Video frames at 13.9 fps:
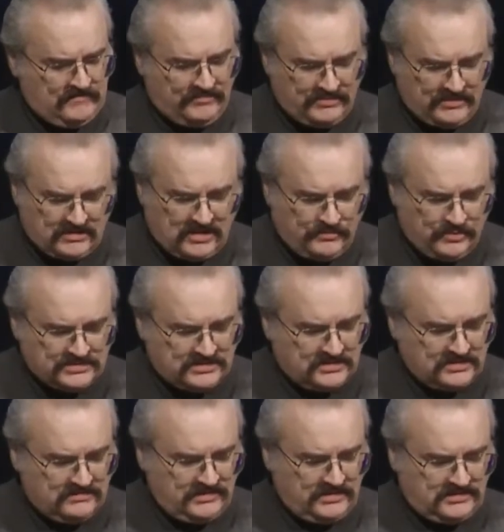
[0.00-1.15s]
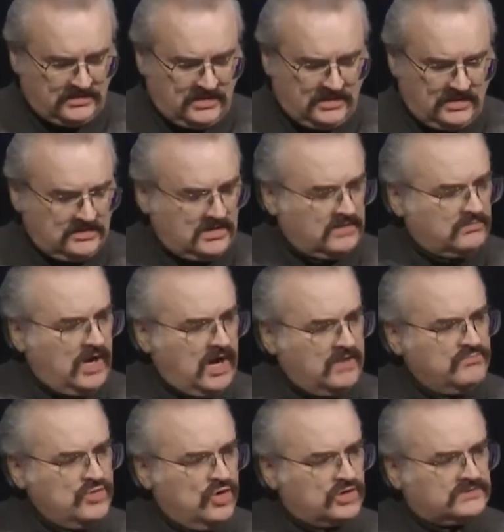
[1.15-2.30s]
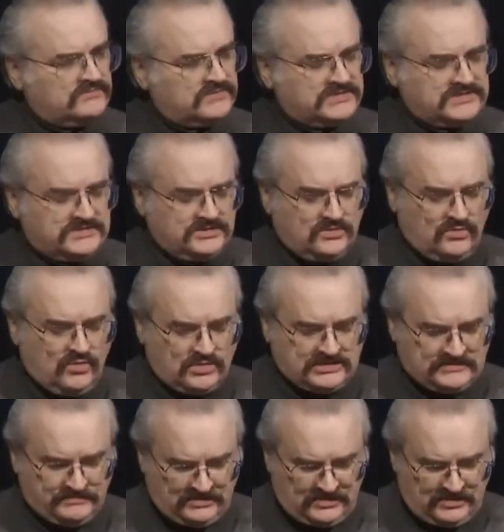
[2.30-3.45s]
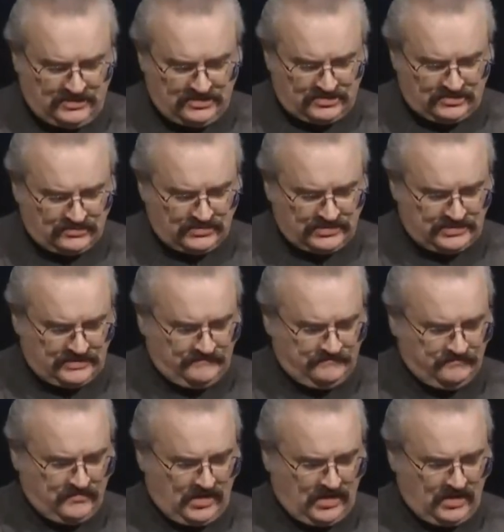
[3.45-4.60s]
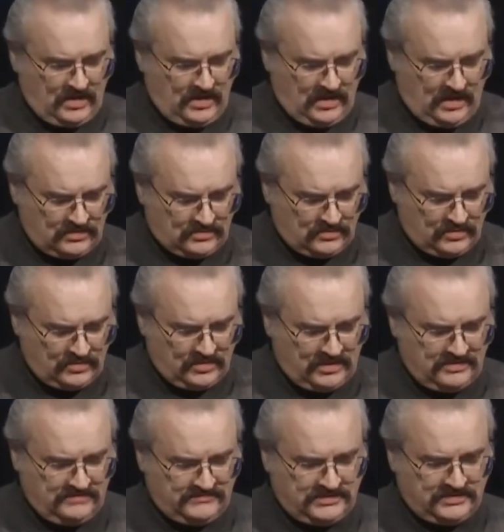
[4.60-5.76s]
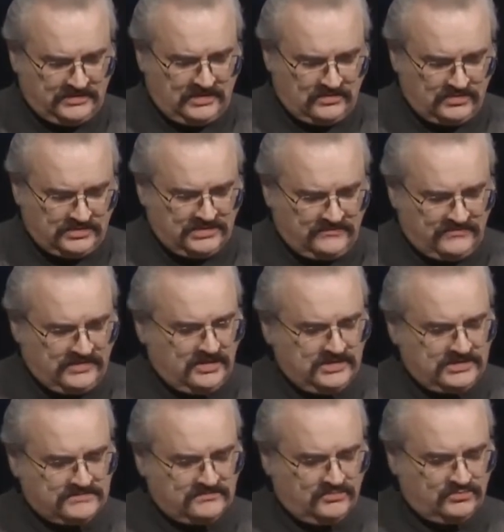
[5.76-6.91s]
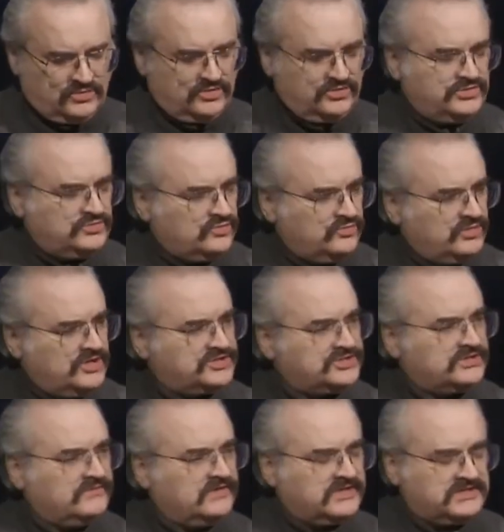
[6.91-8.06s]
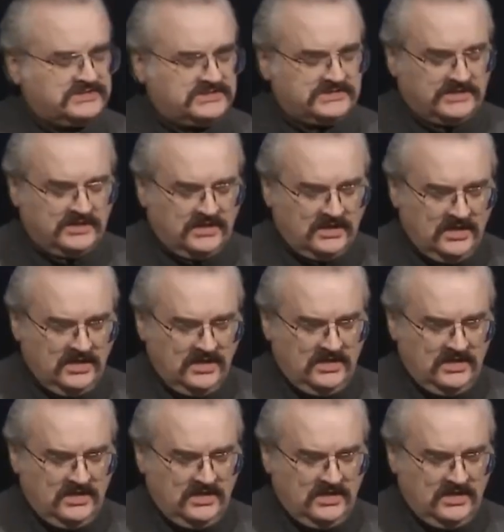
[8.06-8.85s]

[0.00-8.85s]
Во-первых, апостол говорит о, там, о мертвости Господа Иисуса, которую они всегда носят в теле своем, то есть умершего во Христе.